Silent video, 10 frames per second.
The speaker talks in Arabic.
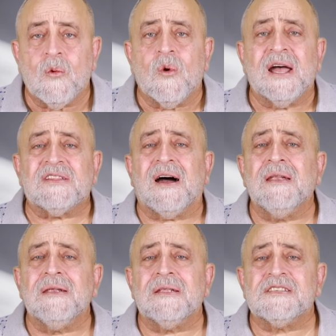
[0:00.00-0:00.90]

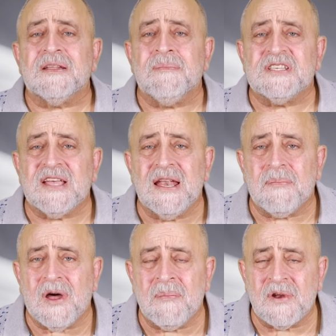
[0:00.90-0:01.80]
وهتخلص المسألة
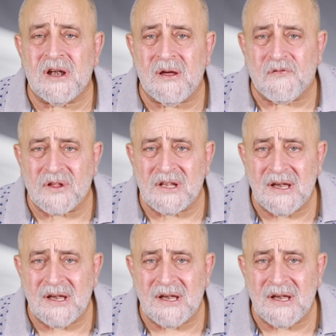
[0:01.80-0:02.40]
بأمر الله بفضل